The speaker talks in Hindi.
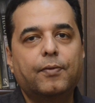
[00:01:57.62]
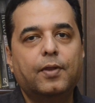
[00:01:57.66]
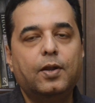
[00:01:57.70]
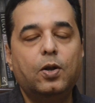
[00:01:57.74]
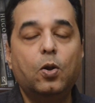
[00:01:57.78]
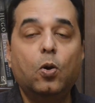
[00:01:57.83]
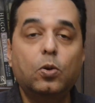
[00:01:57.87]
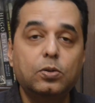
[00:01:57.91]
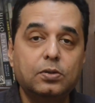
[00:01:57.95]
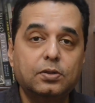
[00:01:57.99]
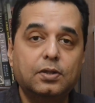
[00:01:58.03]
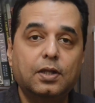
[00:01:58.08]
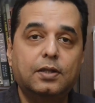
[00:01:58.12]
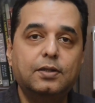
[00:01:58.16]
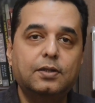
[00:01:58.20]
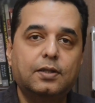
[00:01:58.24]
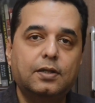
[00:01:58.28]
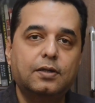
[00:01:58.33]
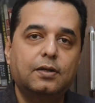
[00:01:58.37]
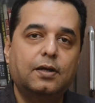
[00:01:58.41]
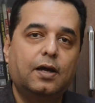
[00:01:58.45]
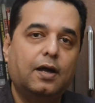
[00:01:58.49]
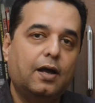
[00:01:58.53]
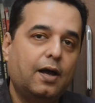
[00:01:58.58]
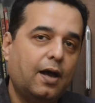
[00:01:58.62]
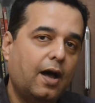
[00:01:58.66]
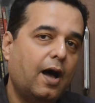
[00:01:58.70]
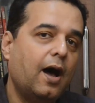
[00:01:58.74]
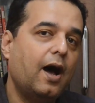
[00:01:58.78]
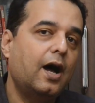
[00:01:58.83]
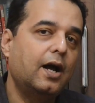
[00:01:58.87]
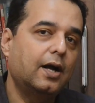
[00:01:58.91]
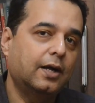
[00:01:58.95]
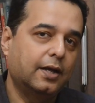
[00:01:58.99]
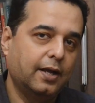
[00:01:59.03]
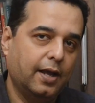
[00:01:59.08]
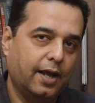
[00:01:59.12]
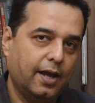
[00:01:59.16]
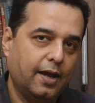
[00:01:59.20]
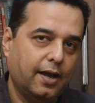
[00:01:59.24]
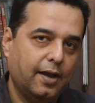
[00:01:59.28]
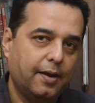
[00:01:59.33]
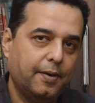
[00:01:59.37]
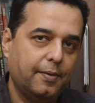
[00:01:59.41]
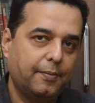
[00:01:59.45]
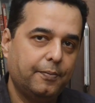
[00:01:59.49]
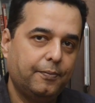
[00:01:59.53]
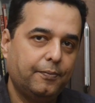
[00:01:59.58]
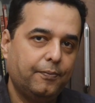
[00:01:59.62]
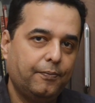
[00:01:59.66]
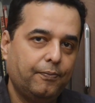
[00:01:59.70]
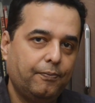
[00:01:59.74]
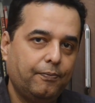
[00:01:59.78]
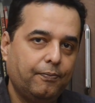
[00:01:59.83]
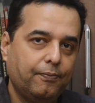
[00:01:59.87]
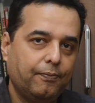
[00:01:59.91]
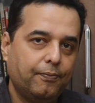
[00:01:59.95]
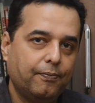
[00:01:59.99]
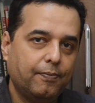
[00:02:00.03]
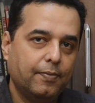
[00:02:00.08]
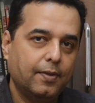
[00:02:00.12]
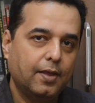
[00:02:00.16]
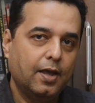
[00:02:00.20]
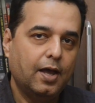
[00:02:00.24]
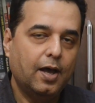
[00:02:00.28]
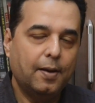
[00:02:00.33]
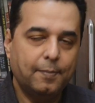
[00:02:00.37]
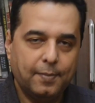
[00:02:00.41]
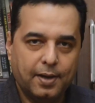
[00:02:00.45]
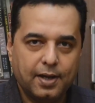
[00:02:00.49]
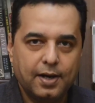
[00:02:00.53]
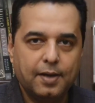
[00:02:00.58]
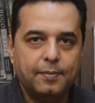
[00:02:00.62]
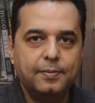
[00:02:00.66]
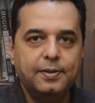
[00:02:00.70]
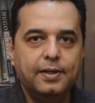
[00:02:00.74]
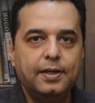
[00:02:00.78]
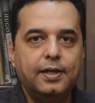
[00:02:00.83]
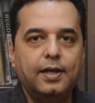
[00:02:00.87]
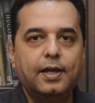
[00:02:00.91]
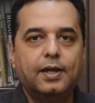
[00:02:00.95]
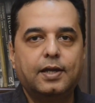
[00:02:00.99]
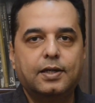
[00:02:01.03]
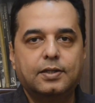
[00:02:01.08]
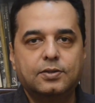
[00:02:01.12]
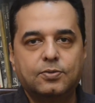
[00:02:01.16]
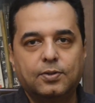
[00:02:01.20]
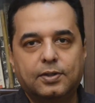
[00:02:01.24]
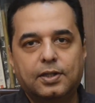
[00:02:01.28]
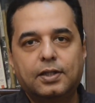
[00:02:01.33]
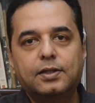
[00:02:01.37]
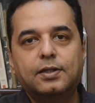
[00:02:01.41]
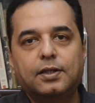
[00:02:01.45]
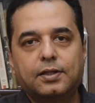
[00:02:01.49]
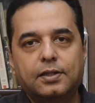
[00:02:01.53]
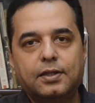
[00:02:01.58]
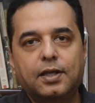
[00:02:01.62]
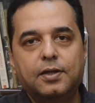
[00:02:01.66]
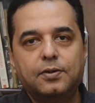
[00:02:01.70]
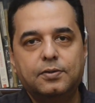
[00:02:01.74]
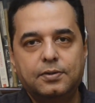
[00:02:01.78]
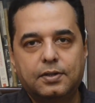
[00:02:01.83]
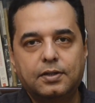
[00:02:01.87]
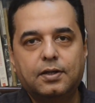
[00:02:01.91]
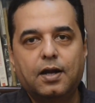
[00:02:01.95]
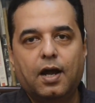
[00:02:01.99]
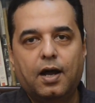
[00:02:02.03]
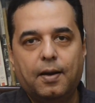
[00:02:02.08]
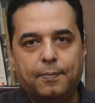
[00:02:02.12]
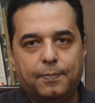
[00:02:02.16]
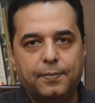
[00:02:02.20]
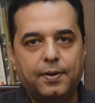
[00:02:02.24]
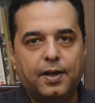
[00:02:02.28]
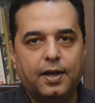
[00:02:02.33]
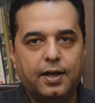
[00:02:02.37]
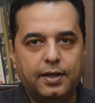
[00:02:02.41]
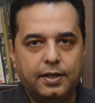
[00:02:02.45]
लोकतंत्र आ गया हमारा भी एक स्वतंत्रता युद्ध का अपना